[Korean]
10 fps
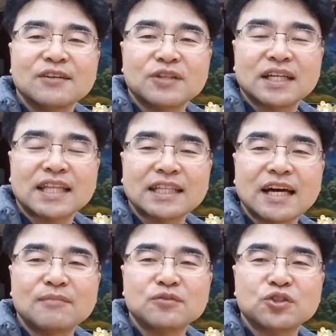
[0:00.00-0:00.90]
우리가
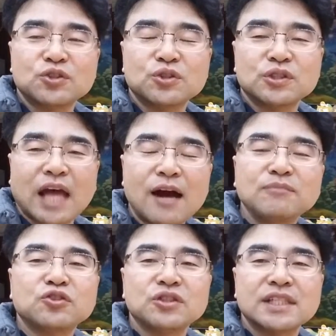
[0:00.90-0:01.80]
다다음 주
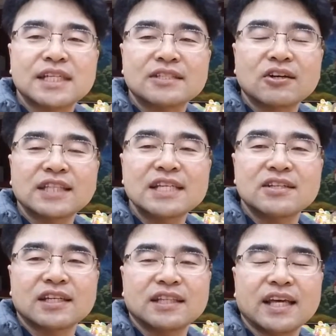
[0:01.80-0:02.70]
다음 주는 이제
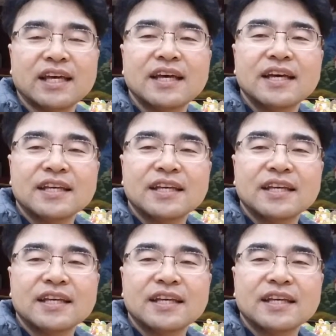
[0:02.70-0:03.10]
성탄절인데